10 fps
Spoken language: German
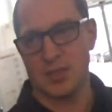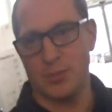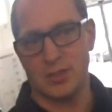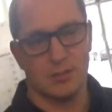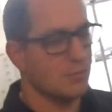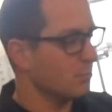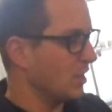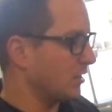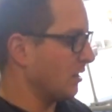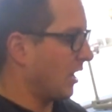damit
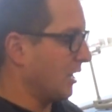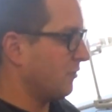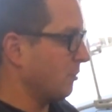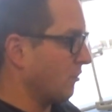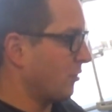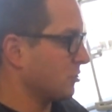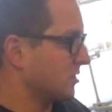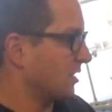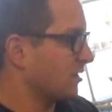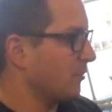wir den Reifen, wie wir vorher schon
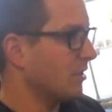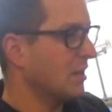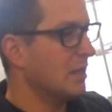gesagt haben,